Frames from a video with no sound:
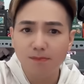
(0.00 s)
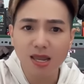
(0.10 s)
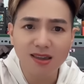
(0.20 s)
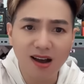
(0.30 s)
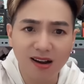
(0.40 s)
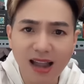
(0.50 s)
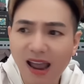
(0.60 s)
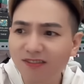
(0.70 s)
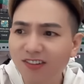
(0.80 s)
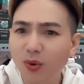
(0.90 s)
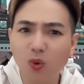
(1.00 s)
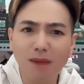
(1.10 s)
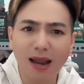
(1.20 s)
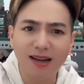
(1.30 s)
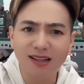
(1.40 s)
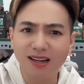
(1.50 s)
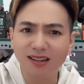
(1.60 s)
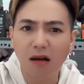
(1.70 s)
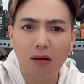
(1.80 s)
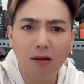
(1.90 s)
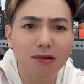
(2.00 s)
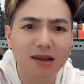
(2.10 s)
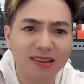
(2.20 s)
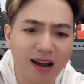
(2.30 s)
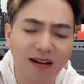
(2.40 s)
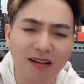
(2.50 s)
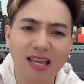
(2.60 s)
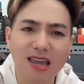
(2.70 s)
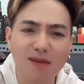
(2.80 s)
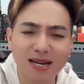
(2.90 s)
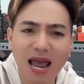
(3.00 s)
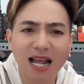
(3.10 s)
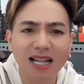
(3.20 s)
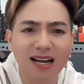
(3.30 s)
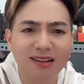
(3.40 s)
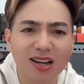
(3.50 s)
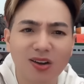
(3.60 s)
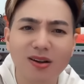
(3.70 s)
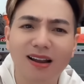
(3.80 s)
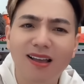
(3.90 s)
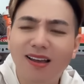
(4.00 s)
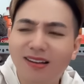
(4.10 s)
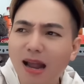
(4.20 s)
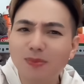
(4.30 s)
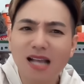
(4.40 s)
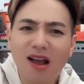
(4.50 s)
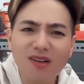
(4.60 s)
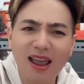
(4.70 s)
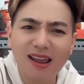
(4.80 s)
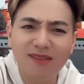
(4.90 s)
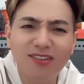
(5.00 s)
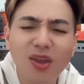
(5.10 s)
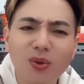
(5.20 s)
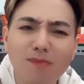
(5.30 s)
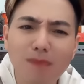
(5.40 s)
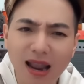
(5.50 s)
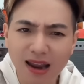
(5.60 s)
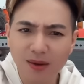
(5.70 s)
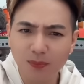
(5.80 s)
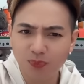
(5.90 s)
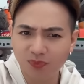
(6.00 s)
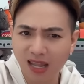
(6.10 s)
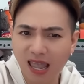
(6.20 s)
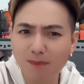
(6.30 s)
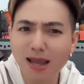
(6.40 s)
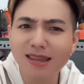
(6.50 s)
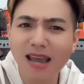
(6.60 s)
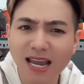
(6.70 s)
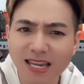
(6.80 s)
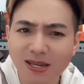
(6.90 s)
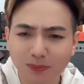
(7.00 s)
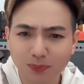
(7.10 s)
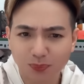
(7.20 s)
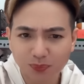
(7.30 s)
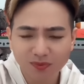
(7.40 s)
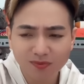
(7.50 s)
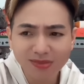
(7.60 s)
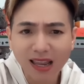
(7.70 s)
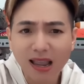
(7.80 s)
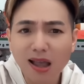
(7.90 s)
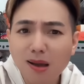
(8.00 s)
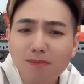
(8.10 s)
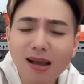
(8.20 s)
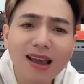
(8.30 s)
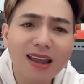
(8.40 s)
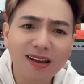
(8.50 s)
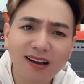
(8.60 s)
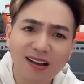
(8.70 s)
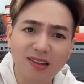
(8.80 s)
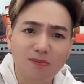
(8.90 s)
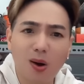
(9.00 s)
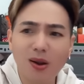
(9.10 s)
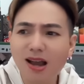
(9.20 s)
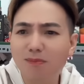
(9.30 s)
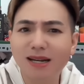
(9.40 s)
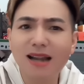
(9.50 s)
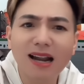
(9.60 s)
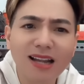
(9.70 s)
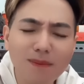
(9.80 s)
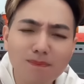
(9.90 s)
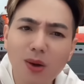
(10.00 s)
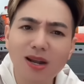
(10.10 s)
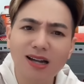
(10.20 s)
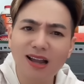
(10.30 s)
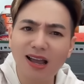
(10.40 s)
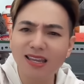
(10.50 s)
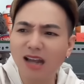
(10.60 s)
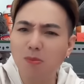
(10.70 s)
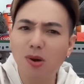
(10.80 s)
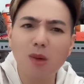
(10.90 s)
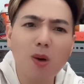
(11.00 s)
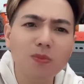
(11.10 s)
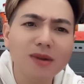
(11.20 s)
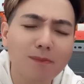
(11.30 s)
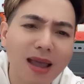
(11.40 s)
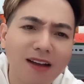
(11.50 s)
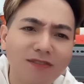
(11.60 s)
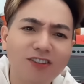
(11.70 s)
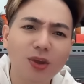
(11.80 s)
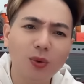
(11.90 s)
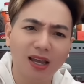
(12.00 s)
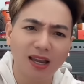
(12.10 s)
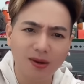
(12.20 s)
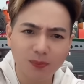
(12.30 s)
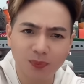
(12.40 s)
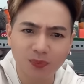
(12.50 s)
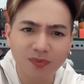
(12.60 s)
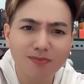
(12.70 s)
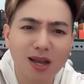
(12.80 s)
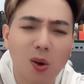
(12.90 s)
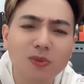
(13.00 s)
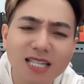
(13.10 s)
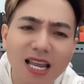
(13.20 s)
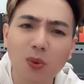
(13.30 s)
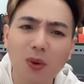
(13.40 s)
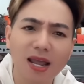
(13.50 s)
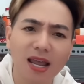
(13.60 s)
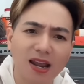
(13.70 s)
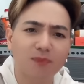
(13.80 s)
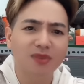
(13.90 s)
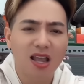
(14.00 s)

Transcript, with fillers: bây giờ live view của mày đó thì trời ơi là trời chứ gì mà đăng lên gì có năm sáu ngàn view vậy má ừ, hả má dây má dây ơi mỗi lần mà đăng clip đầu lên hả gì đâu mà có bốn năm ngàn view vậy ừ, là cũng xiên quá he